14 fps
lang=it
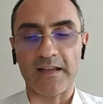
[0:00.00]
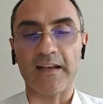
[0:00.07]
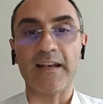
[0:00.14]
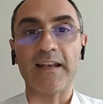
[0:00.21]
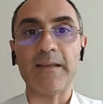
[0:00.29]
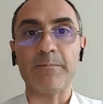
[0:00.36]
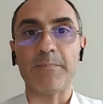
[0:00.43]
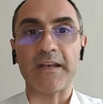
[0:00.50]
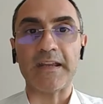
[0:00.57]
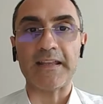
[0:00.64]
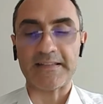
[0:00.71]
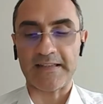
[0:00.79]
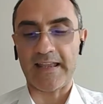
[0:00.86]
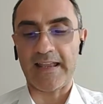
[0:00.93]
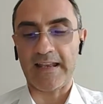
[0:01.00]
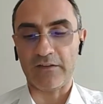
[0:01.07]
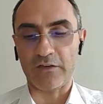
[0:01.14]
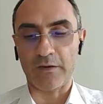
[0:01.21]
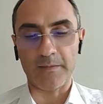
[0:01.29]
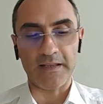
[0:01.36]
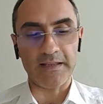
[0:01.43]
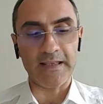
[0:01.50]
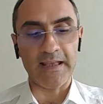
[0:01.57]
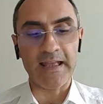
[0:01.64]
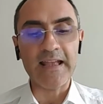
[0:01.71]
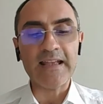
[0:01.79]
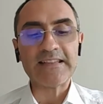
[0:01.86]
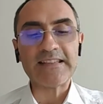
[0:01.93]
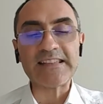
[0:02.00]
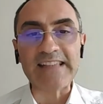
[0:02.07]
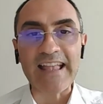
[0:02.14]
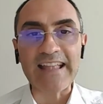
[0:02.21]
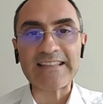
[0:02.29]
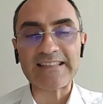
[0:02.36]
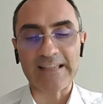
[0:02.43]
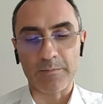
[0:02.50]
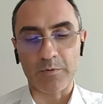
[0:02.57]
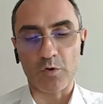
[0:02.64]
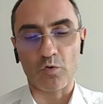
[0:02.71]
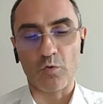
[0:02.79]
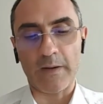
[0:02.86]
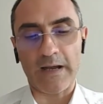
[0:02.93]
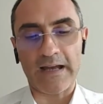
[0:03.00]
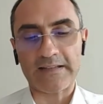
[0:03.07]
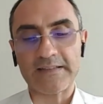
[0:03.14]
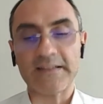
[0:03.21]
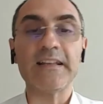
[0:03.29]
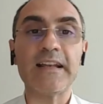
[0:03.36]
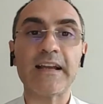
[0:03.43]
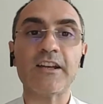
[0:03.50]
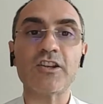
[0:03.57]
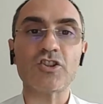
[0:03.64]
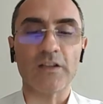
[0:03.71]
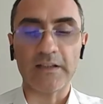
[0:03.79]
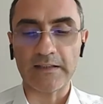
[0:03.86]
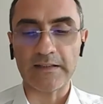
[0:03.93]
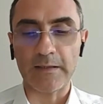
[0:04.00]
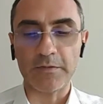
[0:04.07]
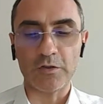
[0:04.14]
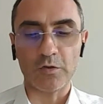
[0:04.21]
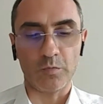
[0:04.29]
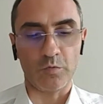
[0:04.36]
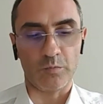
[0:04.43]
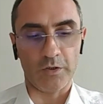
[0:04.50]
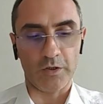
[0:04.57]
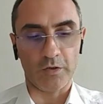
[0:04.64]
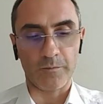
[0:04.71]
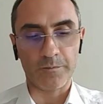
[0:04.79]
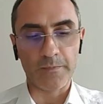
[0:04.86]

le imprese e le famiglie senza preoccuparsi della crescita del debito pubblico